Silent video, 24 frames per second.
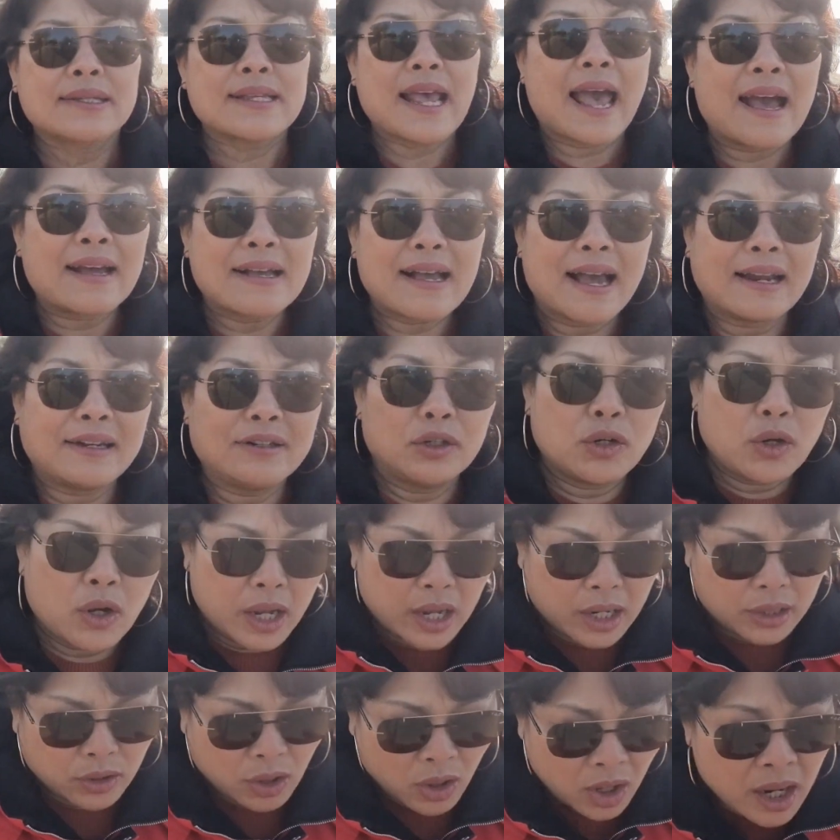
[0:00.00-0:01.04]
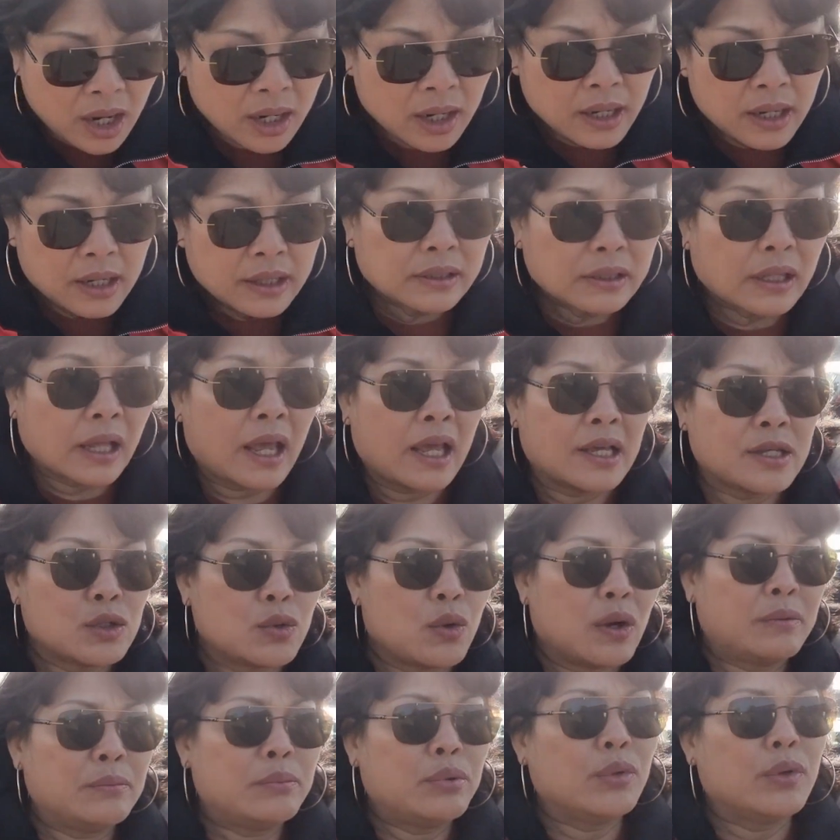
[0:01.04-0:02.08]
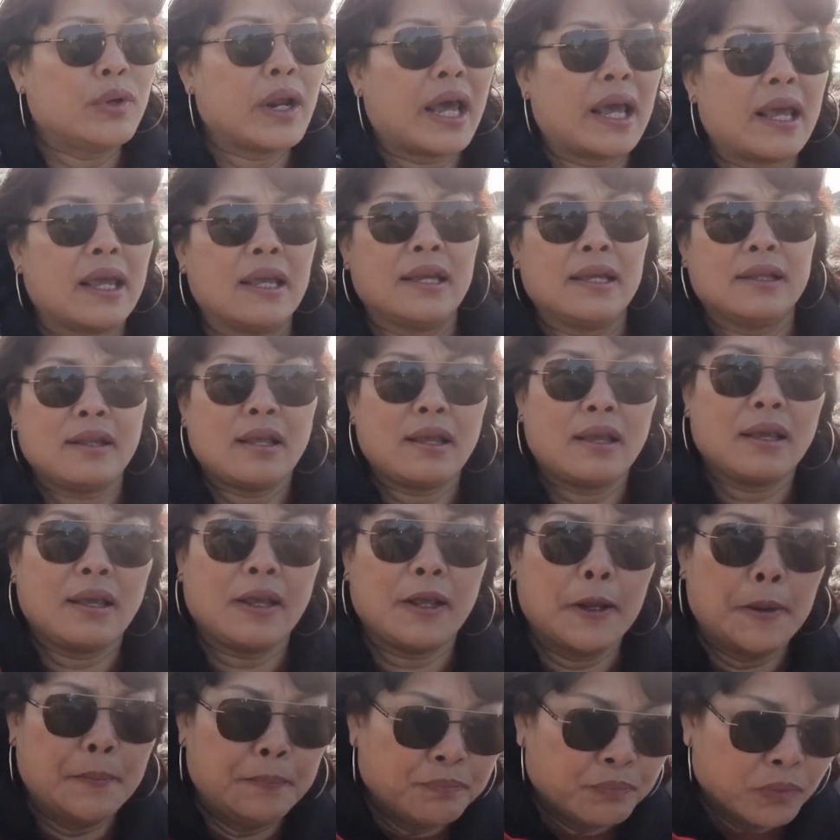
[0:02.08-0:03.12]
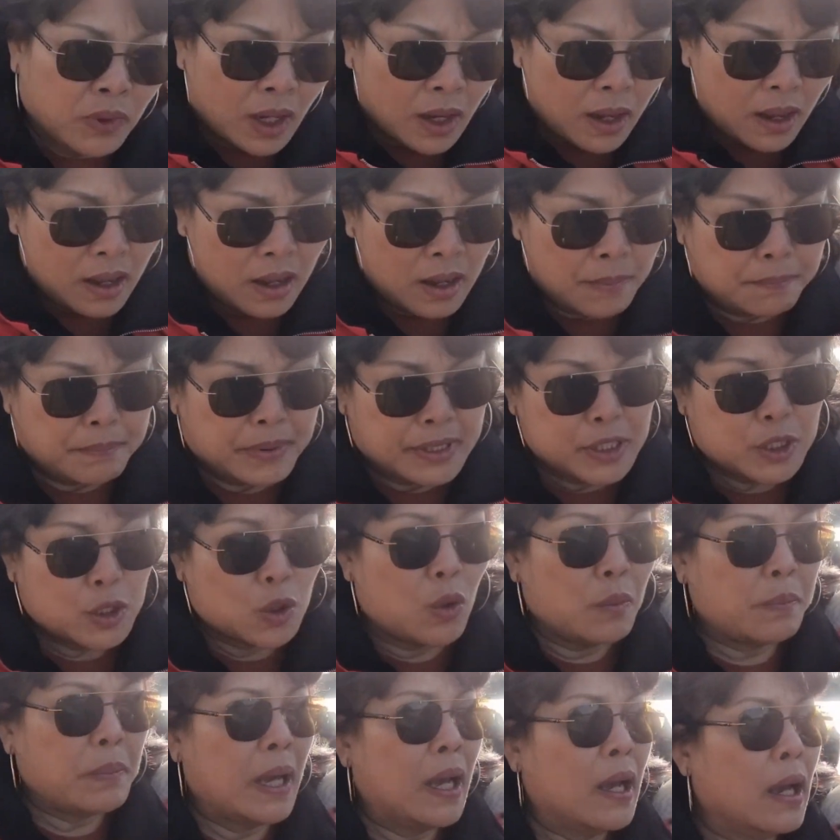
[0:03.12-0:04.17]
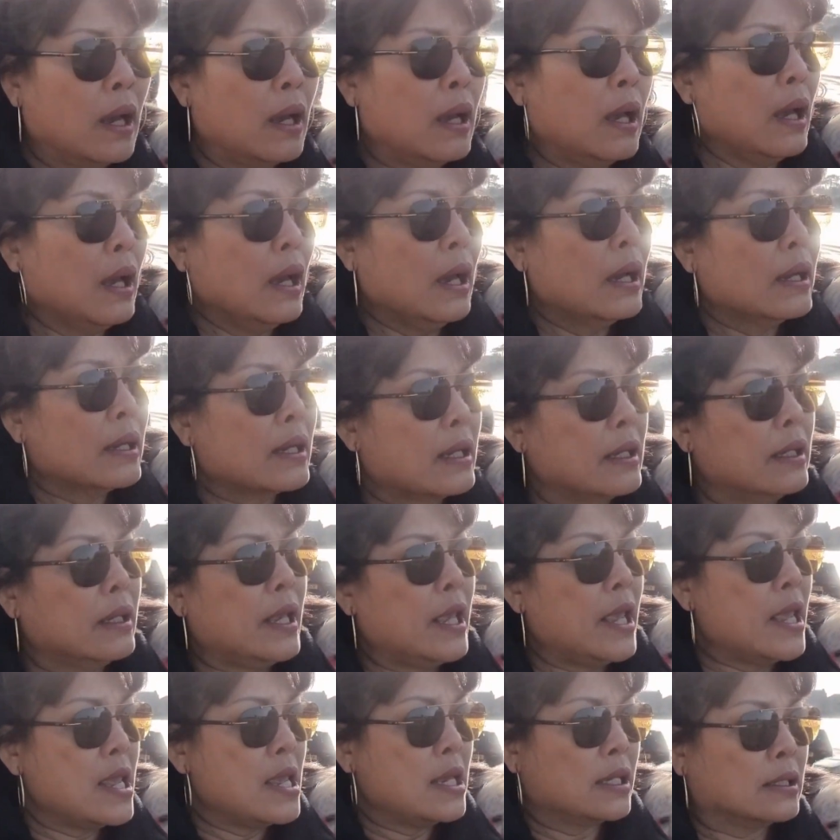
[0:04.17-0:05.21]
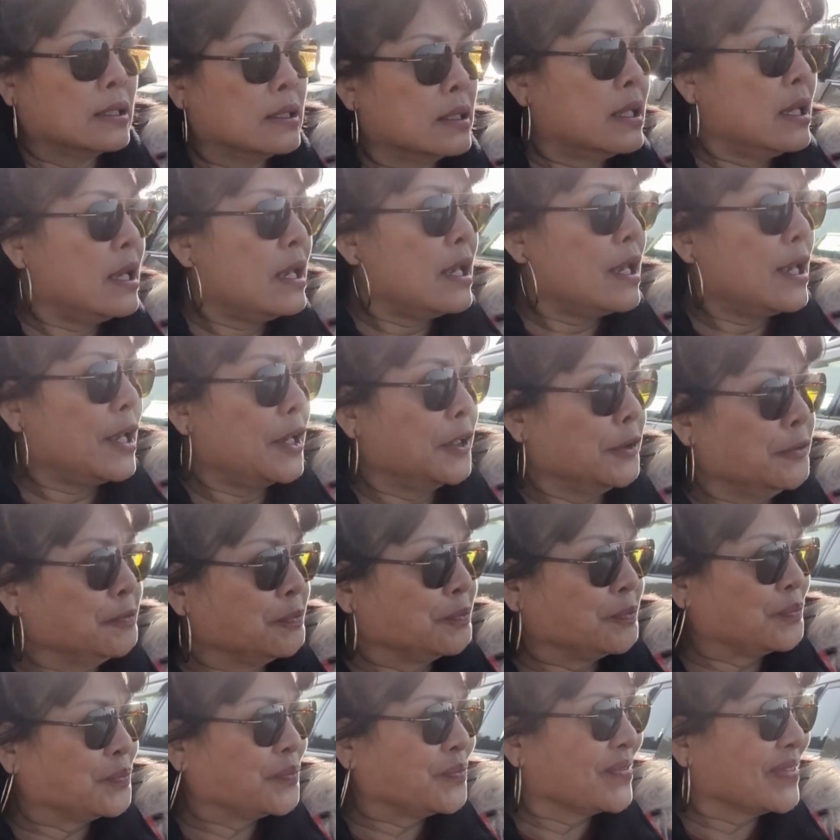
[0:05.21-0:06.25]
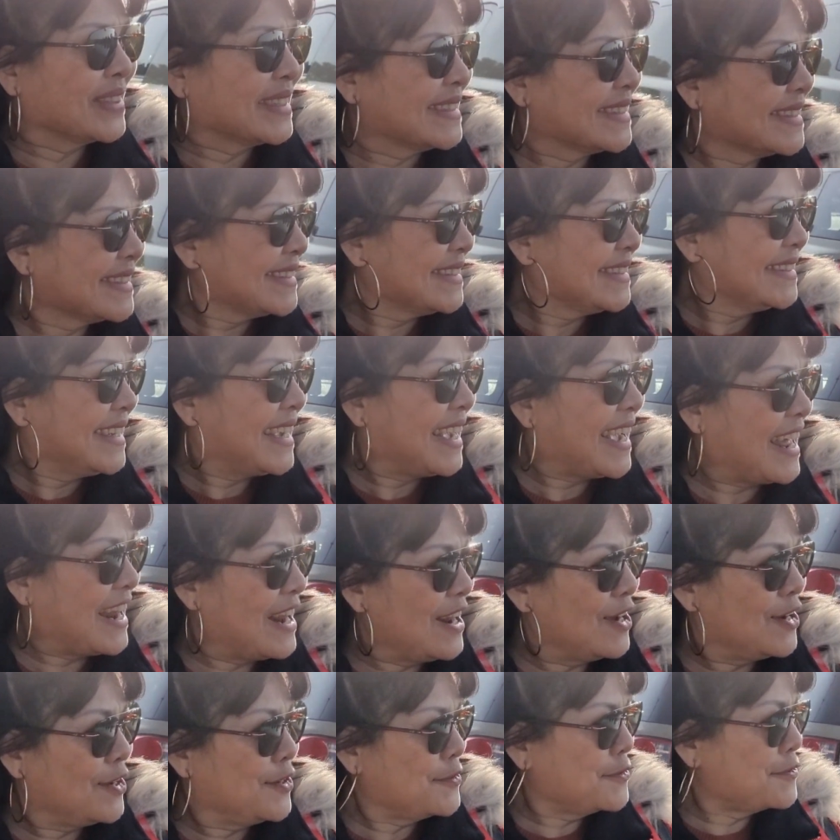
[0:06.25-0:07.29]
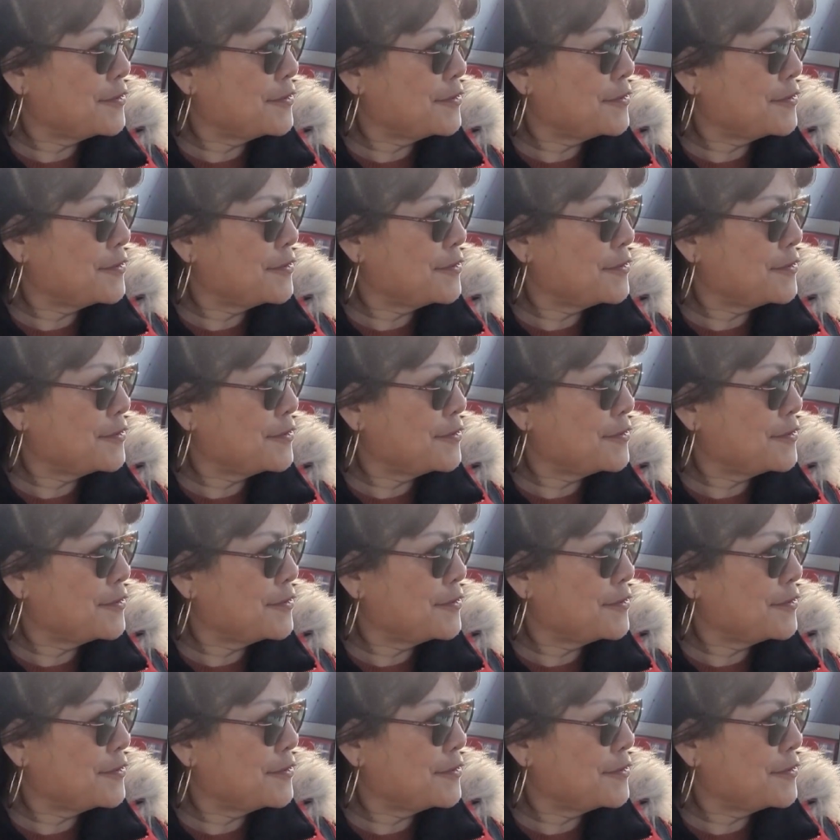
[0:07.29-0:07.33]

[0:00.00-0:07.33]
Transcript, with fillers: จากกันเนาะค่ะเนาะแต่ส่วนผู้ใดที่ประสบเหตุที่ฮัลโหล